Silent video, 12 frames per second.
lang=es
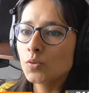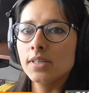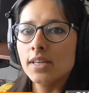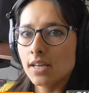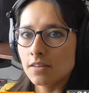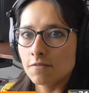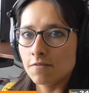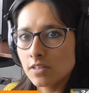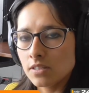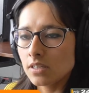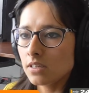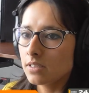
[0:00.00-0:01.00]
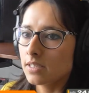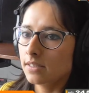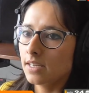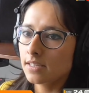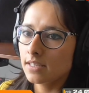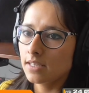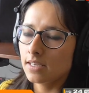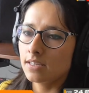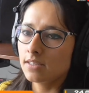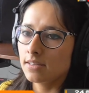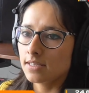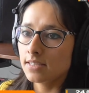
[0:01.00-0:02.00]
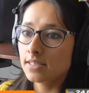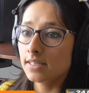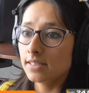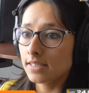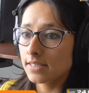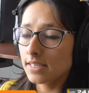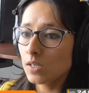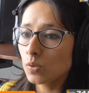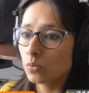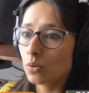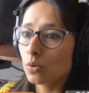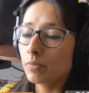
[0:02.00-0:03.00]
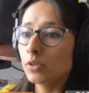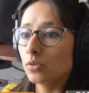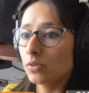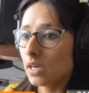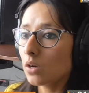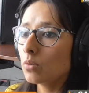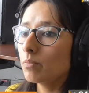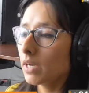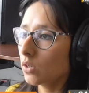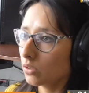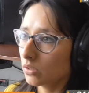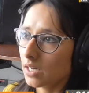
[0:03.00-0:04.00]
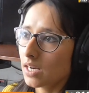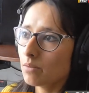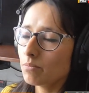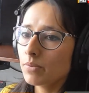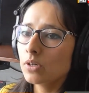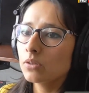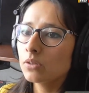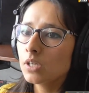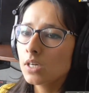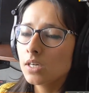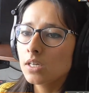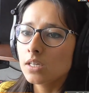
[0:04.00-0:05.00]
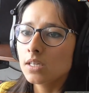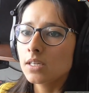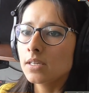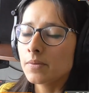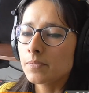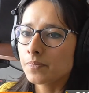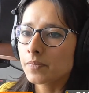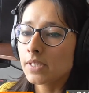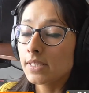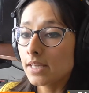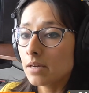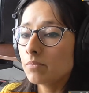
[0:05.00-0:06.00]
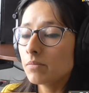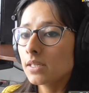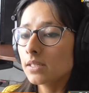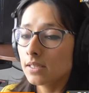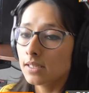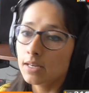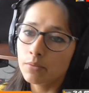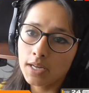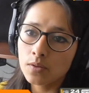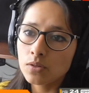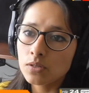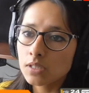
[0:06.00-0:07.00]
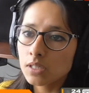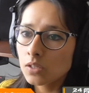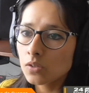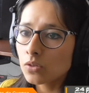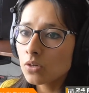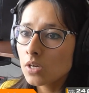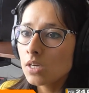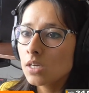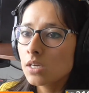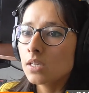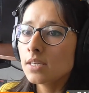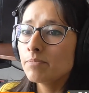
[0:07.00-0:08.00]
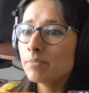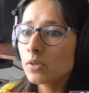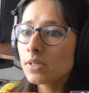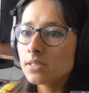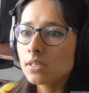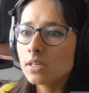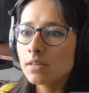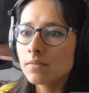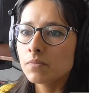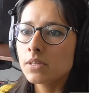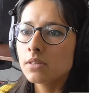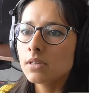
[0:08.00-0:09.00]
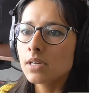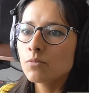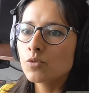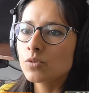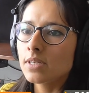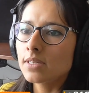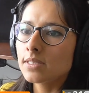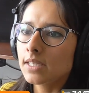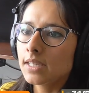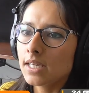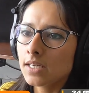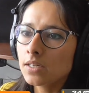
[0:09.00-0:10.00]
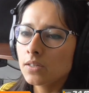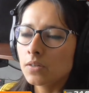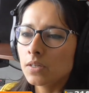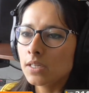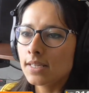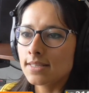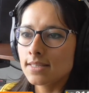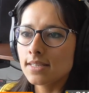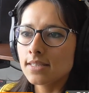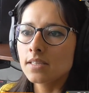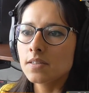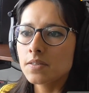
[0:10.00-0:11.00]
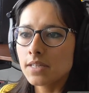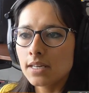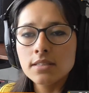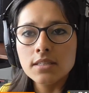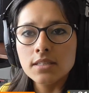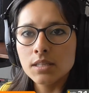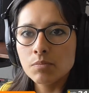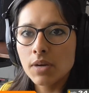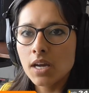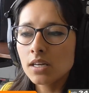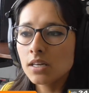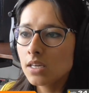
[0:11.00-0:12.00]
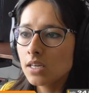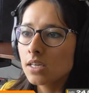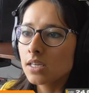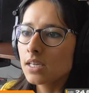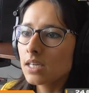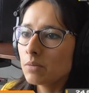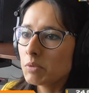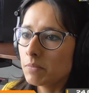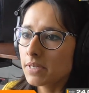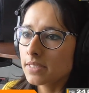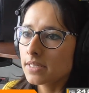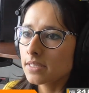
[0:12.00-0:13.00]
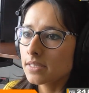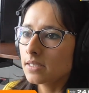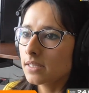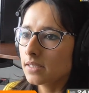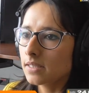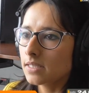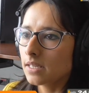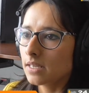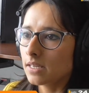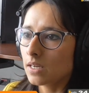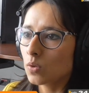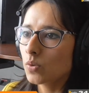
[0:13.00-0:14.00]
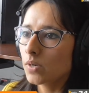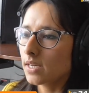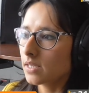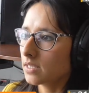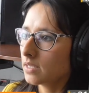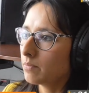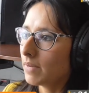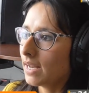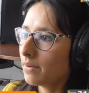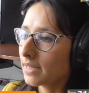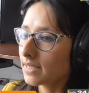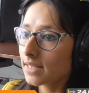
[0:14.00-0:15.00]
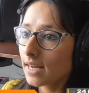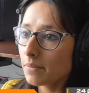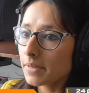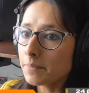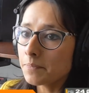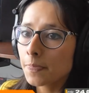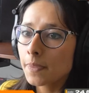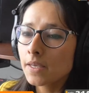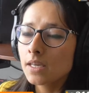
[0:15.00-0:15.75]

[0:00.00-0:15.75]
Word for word: es una tarea difícil tratar de, sintetizar un documento tan complejo, tan amplio em, y tan bien elaborado y escrito, pero quisiera, digamos, destacar eh, las ideas centrales de este plan que a mi parecer se sintetizan en algunas palabras clave,